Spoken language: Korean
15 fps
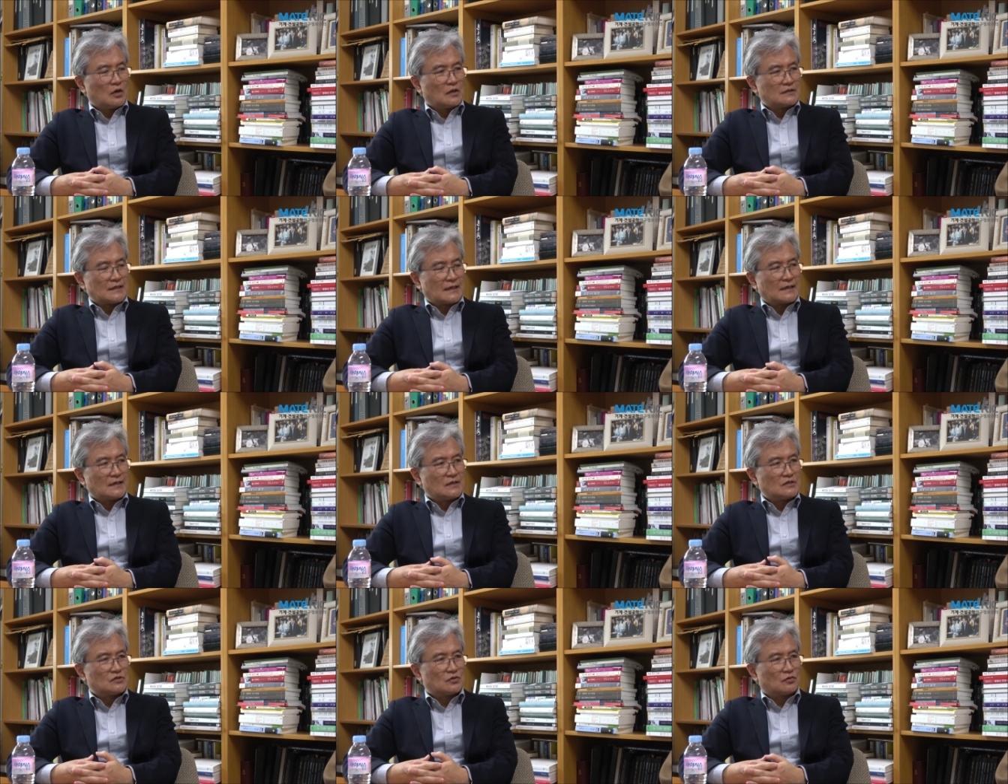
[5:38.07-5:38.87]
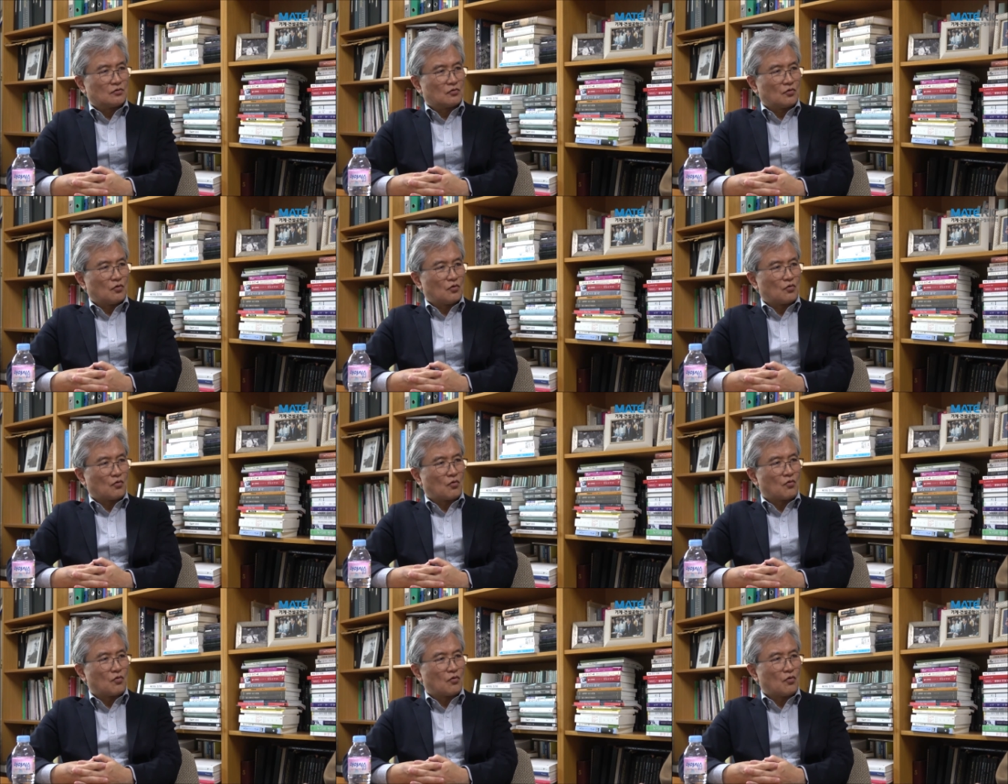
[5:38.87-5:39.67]
장기적으로
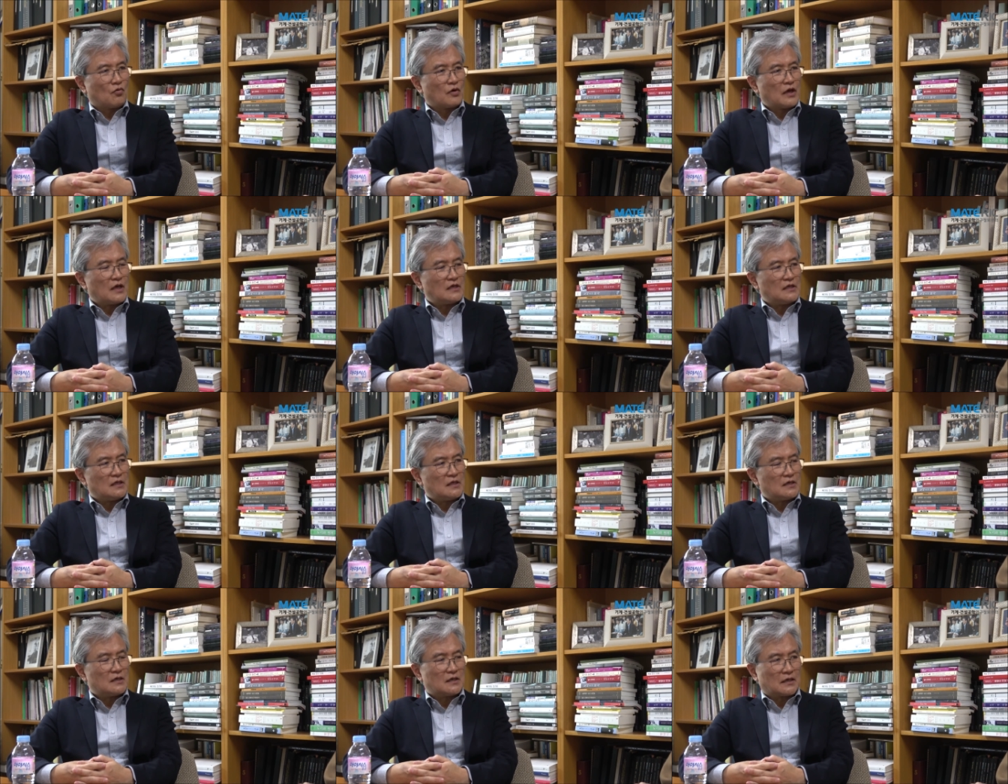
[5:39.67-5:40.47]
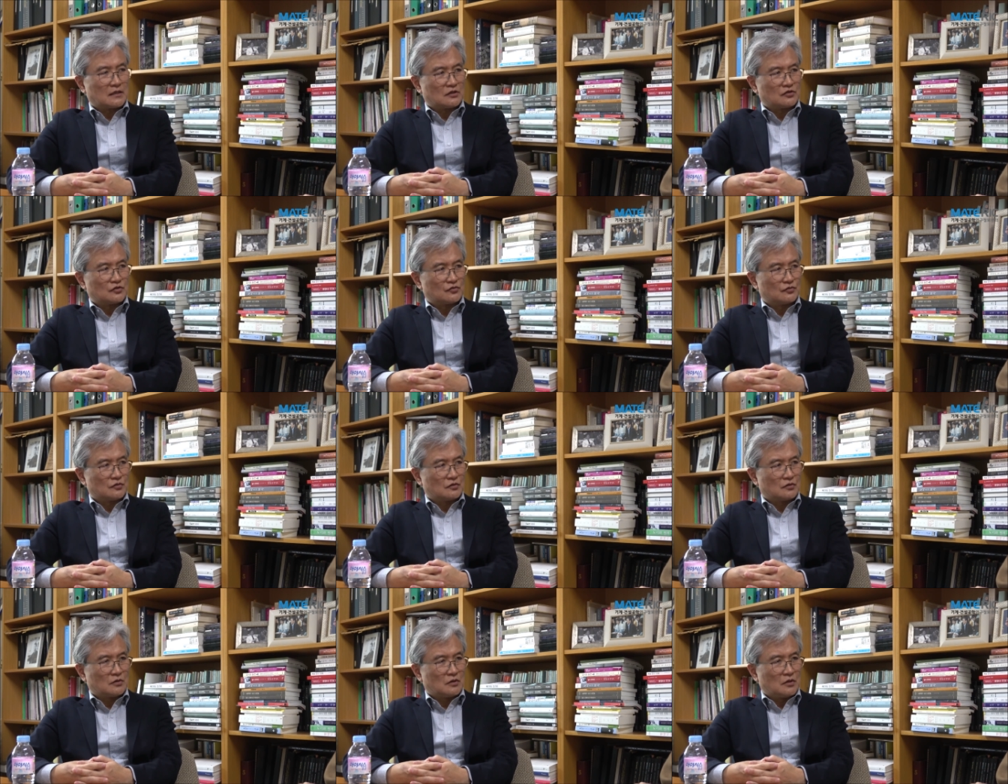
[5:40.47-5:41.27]
공공의 이익을 가져주는
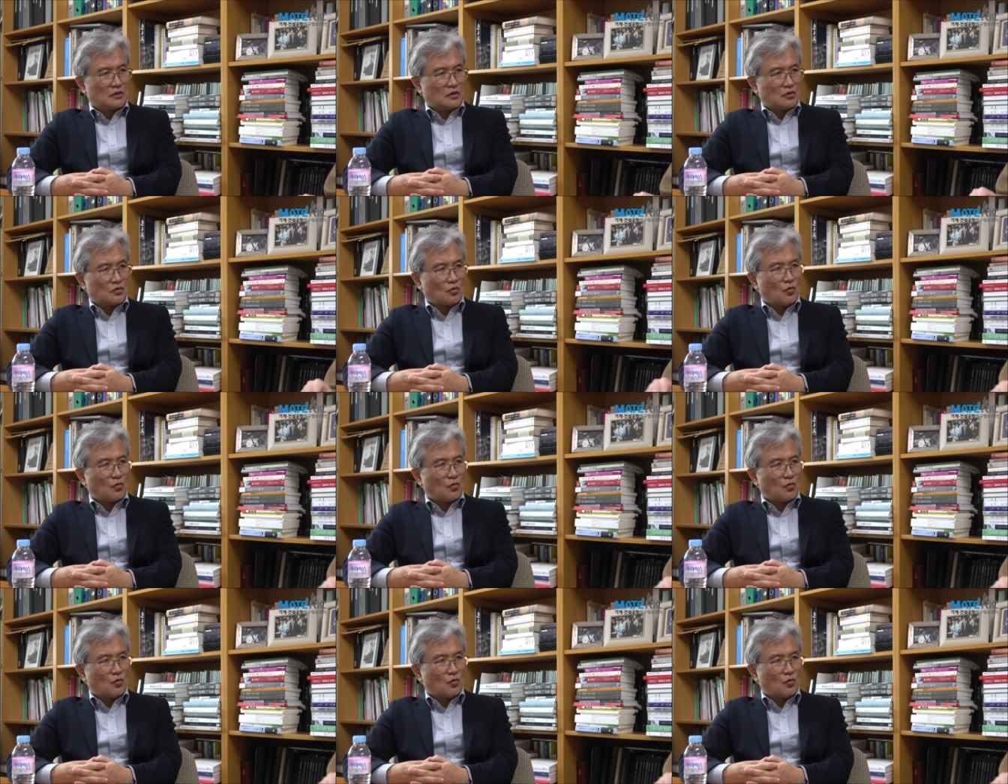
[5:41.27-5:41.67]
음.